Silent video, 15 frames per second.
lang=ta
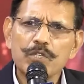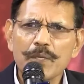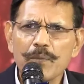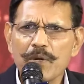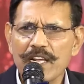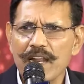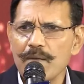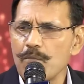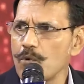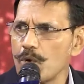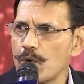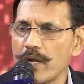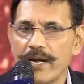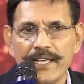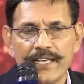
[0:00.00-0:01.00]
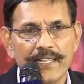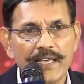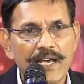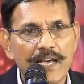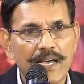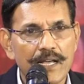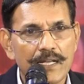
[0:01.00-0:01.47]
மூத்த பொண்ணுக்கெல்லாம் மூணு ரூபா
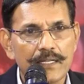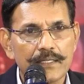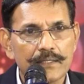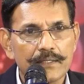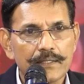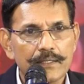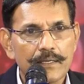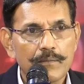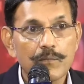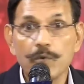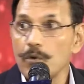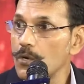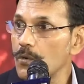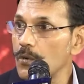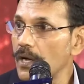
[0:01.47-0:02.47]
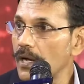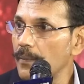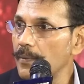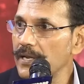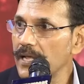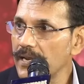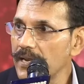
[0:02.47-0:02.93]
கிடைக்குதையா மூணு ரூபா
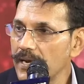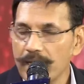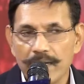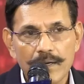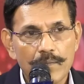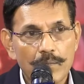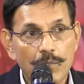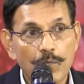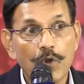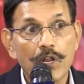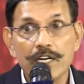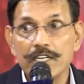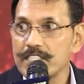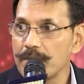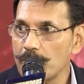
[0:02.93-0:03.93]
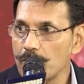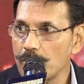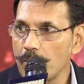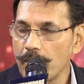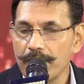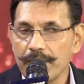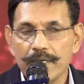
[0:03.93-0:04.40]
அப்படின்னா என்ன மூணு லட்சம்
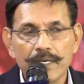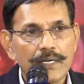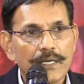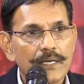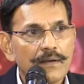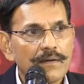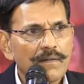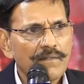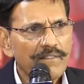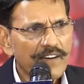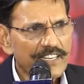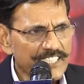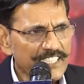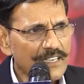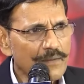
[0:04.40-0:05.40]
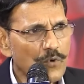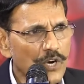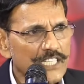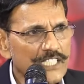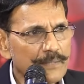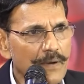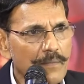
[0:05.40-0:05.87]
ரூபாய் வருஷத்துக்கு
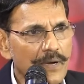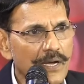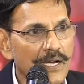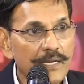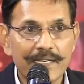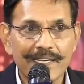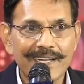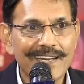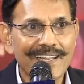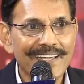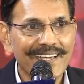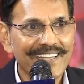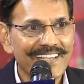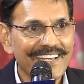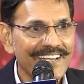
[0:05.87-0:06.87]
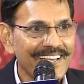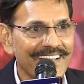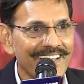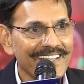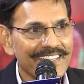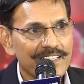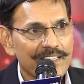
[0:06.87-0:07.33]
மூணு லட்சமாம்மா இல்லைங்கய்யா
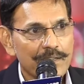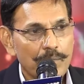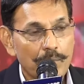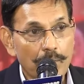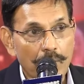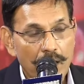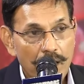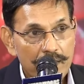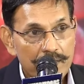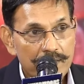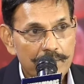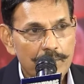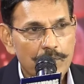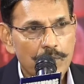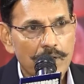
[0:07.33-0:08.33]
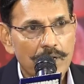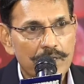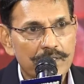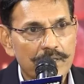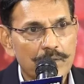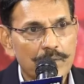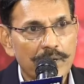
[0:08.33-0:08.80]
மாதம் மூணு
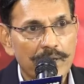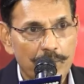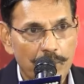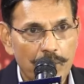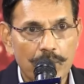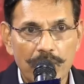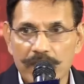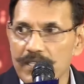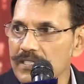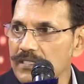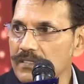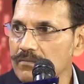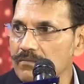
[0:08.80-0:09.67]
லட்சம் ரூபாய் என் பொண்ணு வாங்குது